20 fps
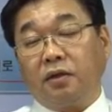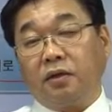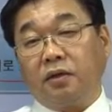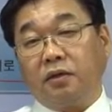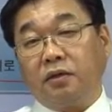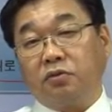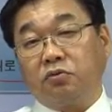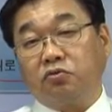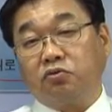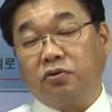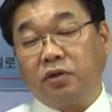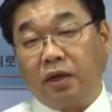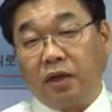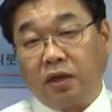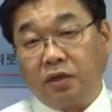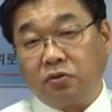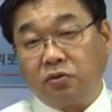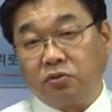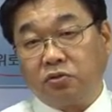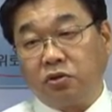어, 투자해
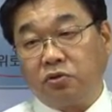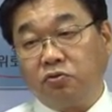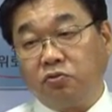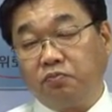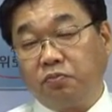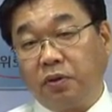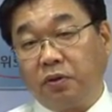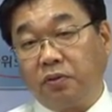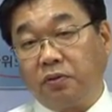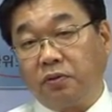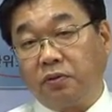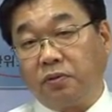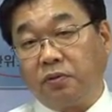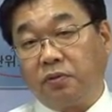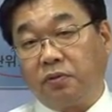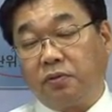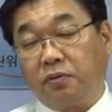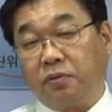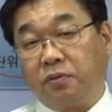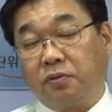가지고
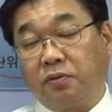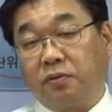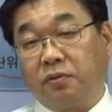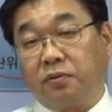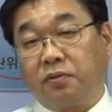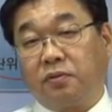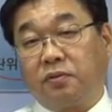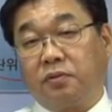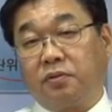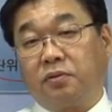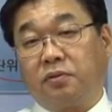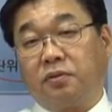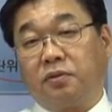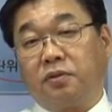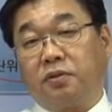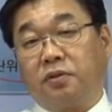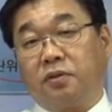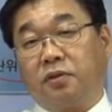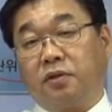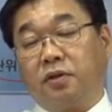
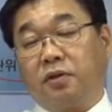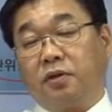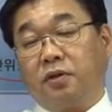1,600원을